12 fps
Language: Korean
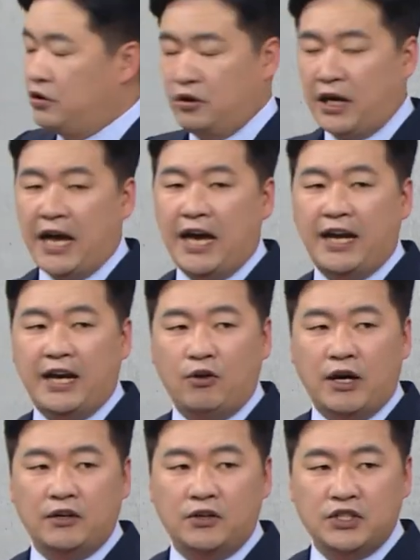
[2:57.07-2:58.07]
그리고
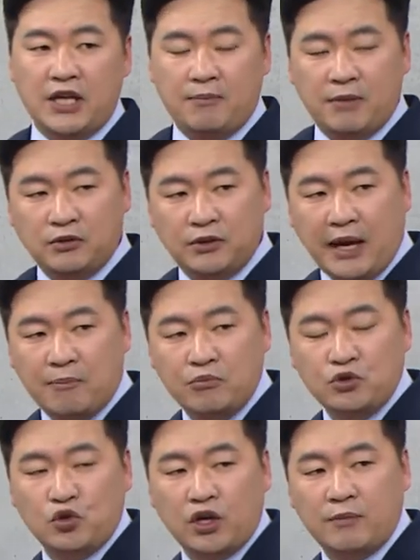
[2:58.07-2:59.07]
가야라고 하는 것이 한반도
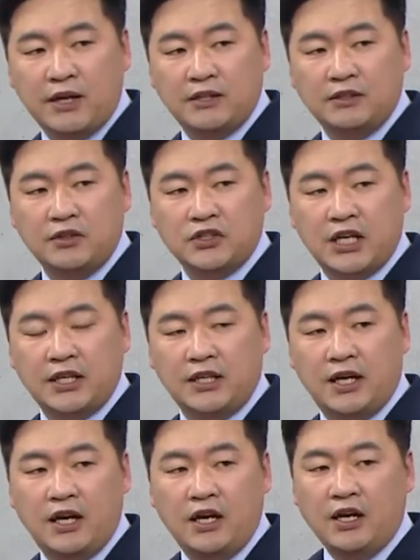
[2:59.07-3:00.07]
남부 쪽에만 있는 것이
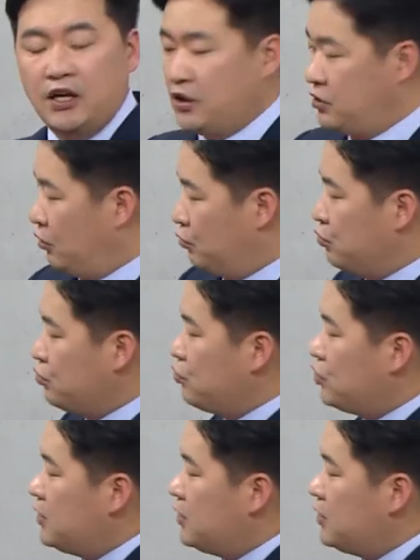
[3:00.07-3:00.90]
아니라 저 구주